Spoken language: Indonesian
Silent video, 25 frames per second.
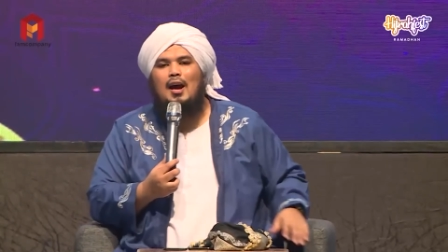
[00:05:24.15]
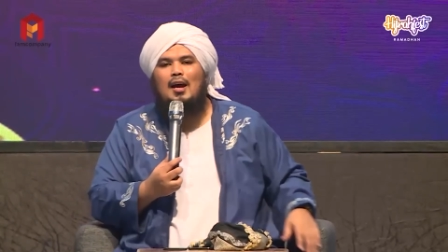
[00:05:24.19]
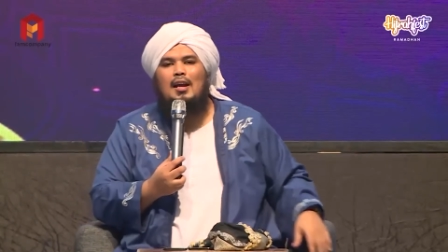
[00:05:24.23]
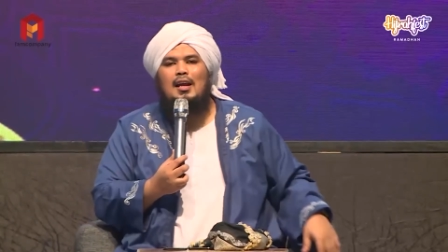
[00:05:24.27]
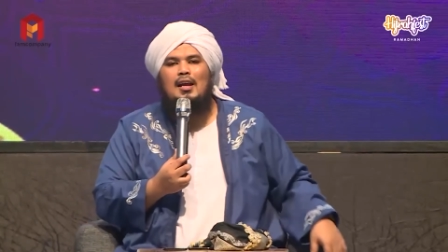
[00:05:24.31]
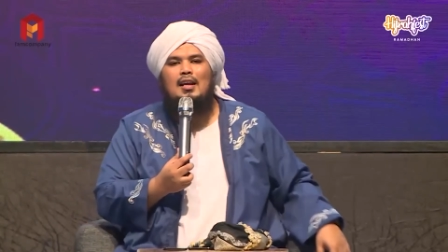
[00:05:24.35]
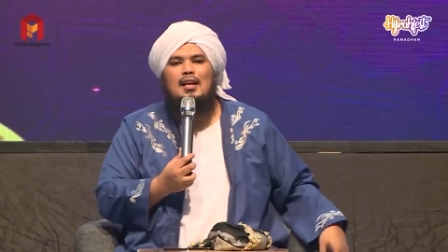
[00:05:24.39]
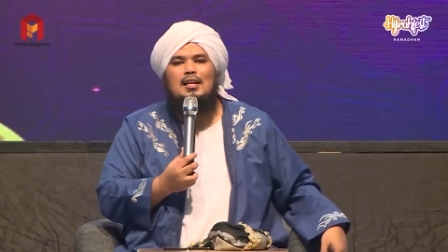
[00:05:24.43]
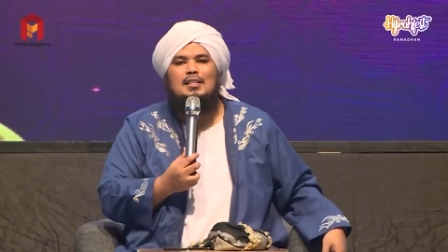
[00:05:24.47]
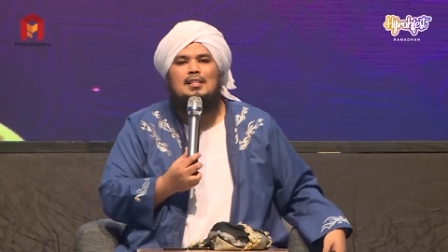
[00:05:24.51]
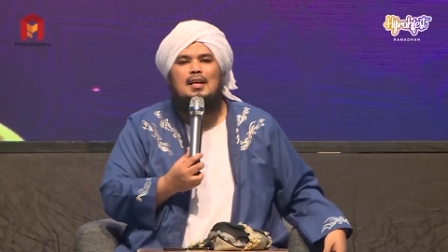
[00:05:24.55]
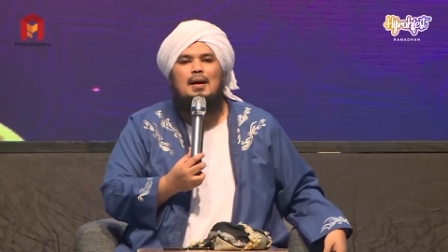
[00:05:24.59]

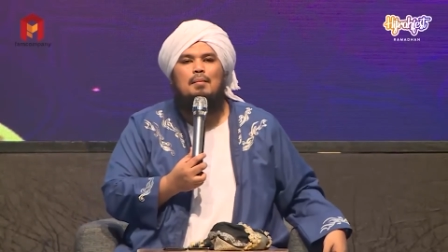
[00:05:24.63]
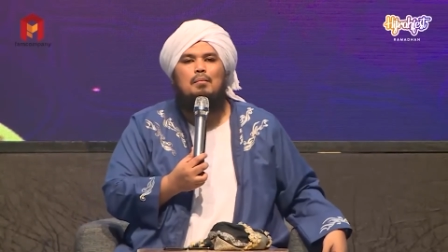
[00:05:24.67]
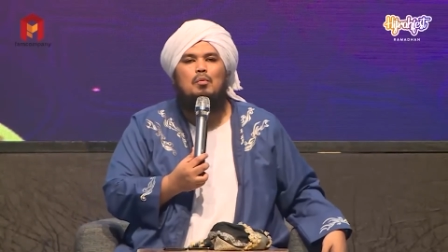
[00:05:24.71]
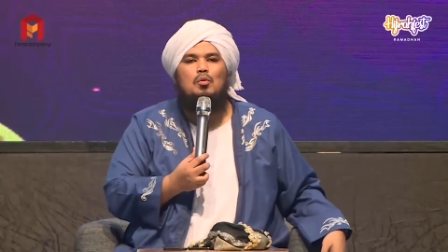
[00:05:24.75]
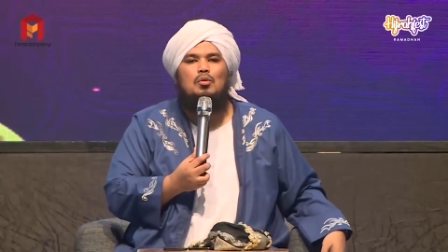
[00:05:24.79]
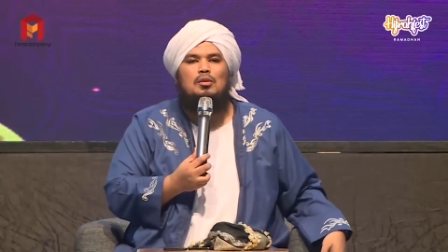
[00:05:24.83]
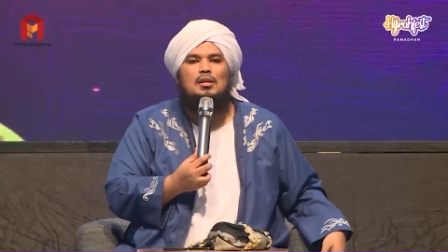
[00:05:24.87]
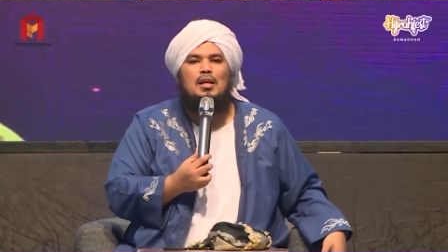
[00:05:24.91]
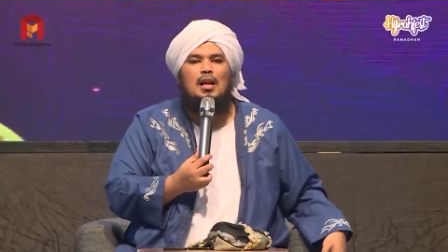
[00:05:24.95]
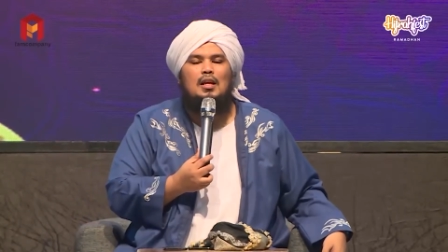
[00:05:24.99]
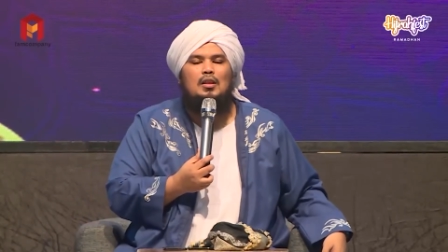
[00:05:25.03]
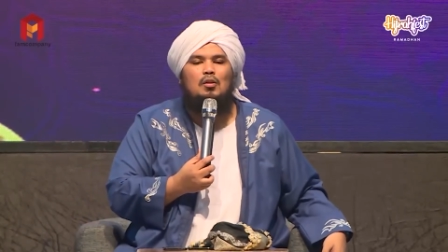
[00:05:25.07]
hari ini
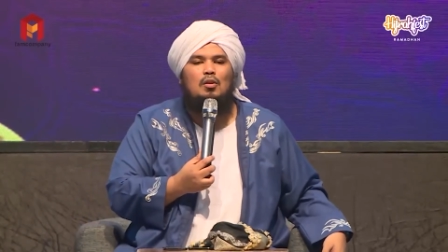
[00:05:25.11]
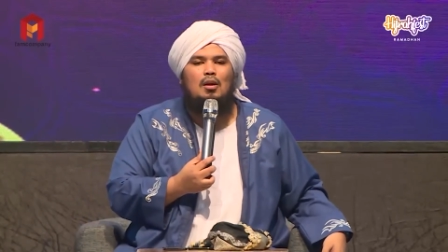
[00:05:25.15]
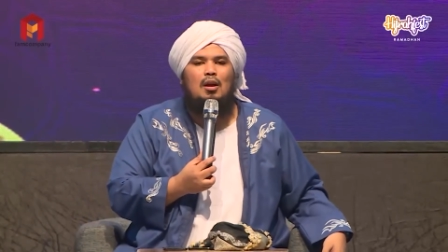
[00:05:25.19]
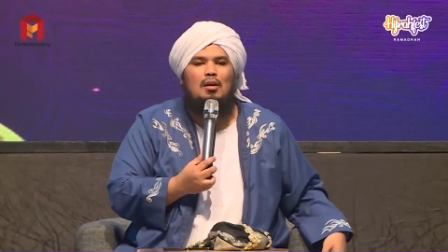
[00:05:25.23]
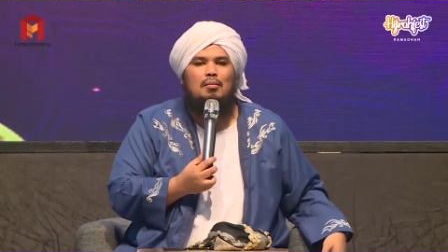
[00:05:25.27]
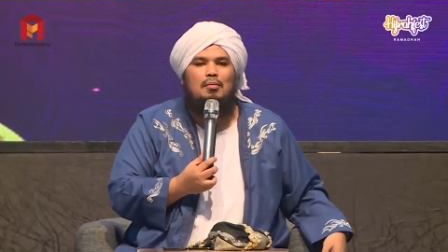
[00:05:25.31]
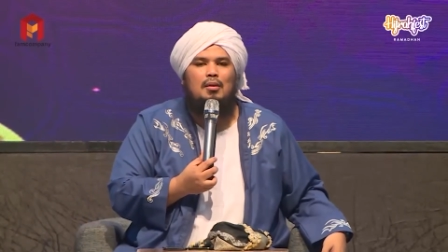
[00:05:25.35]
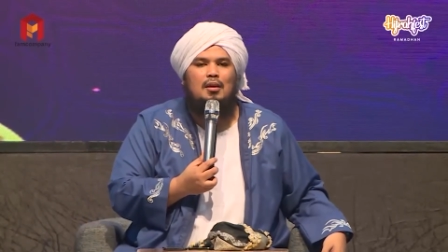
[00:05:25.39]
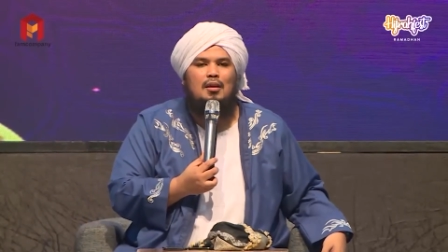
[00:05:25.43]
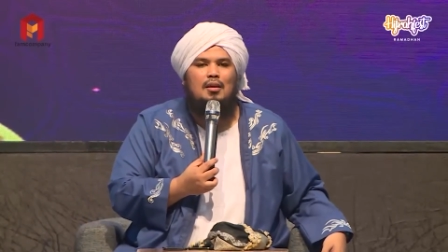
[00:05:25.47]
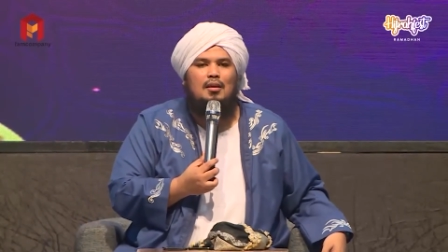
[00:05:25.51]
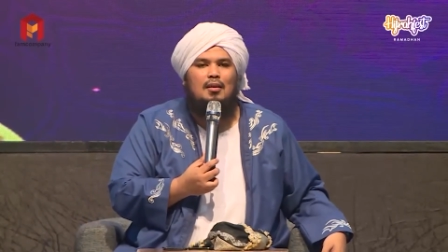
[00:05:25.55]
sambung
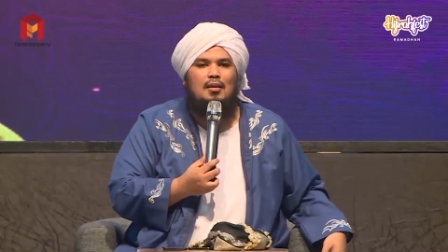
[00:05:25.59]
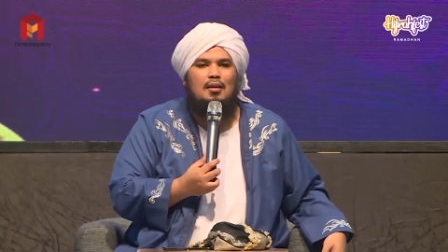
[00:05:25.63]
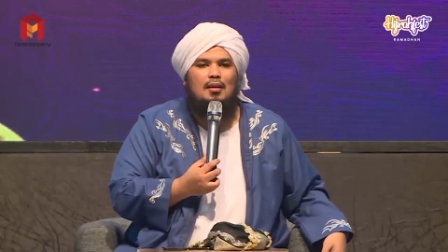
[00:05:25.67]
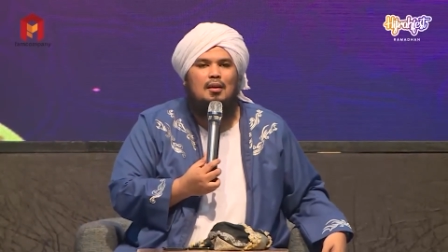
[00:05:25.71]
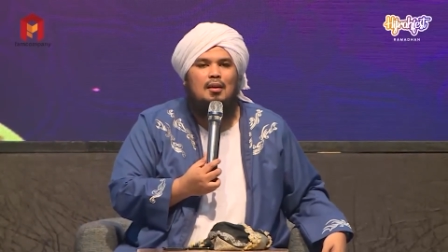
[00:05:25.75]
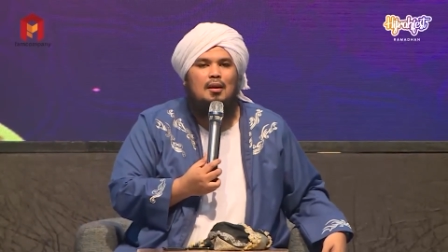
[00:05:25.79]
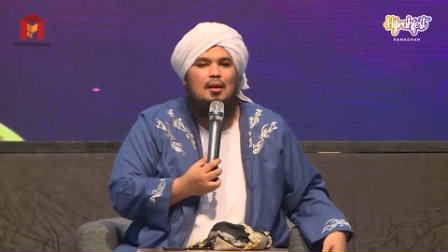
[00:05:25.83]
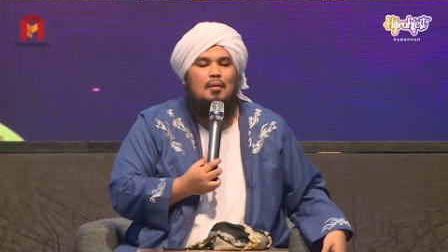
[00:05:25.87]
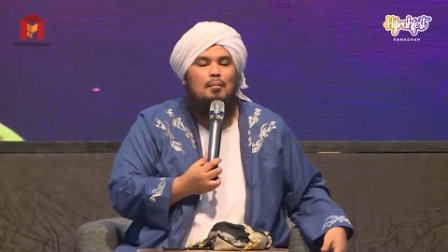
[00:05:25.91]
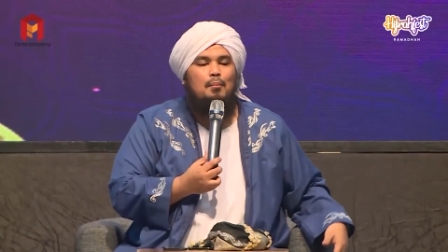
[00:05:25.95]
silaturahmi